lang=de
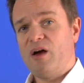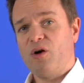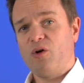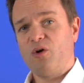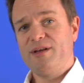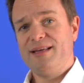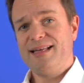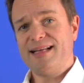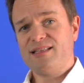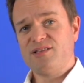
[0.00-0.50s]

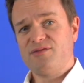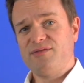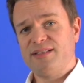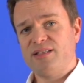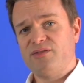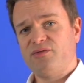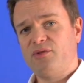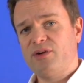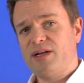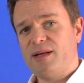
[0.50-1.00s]
Und jetzt wird
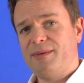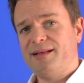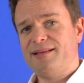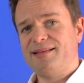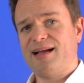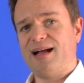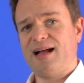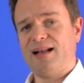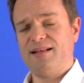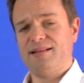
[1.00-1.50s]
es
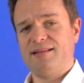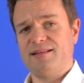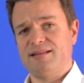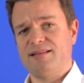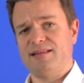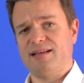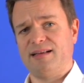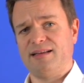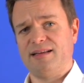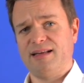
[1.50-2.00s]
fundamental
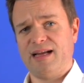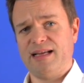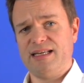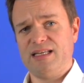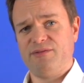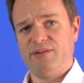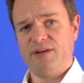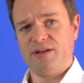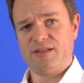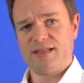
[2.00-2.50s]
interessant. Ja?
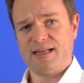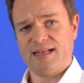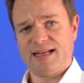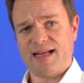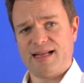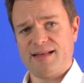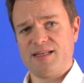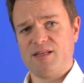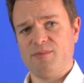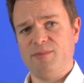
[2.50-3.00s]
Ich will euch da
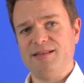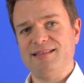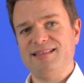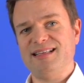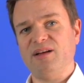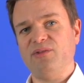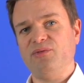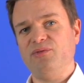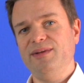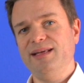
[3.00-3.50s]
gar nicht mit
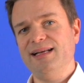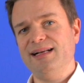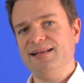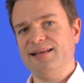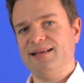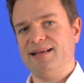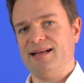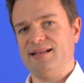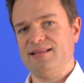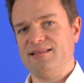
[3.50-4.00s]
sehr
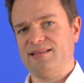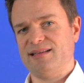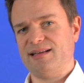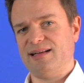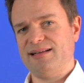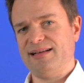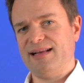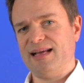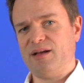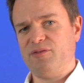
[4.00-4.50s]
vielen
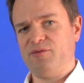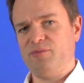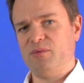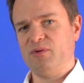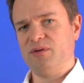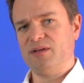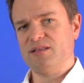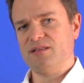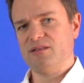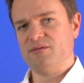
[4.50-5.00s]
Kennzahlen nerven
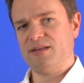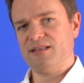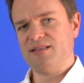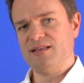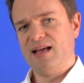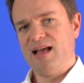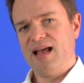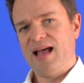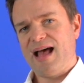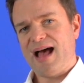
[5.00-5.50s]
oder sowas.
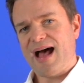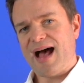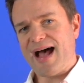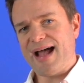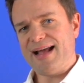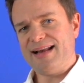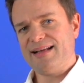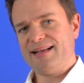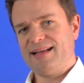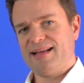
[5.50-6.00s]

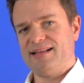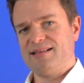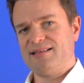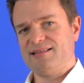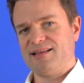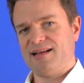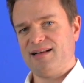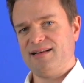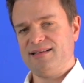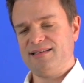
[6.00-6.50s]
Eine
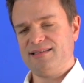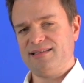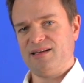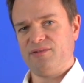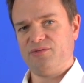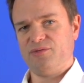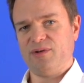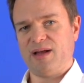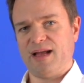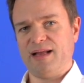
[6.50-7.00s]
Kennzahl ist ja
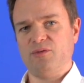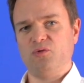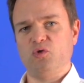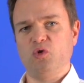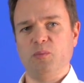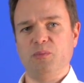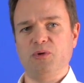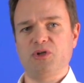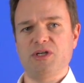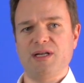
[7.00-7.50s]
für einen
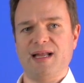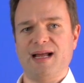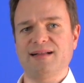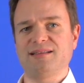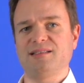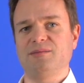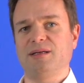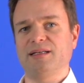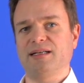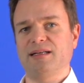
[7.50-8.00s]
typischen
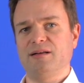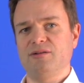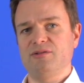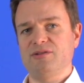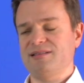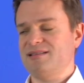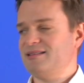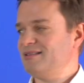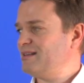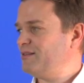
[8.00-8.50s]

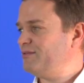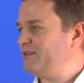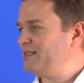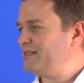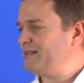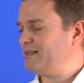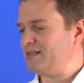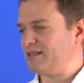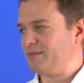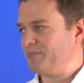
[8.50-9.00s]
Aktienmarktanalysten sehr
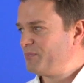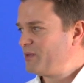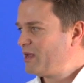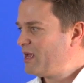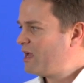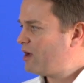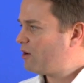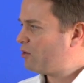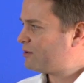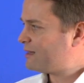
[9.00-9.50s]
wichtig.
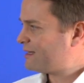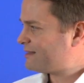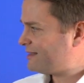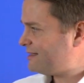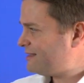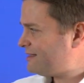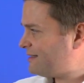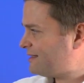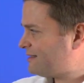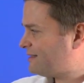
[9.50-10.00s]
Und das
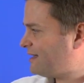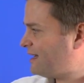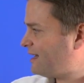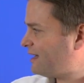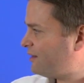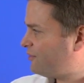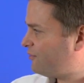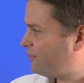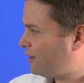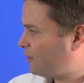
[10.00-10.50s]
ist das
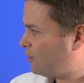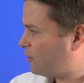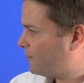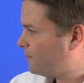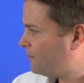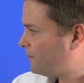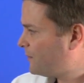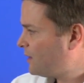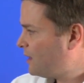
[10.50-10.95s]
KGV.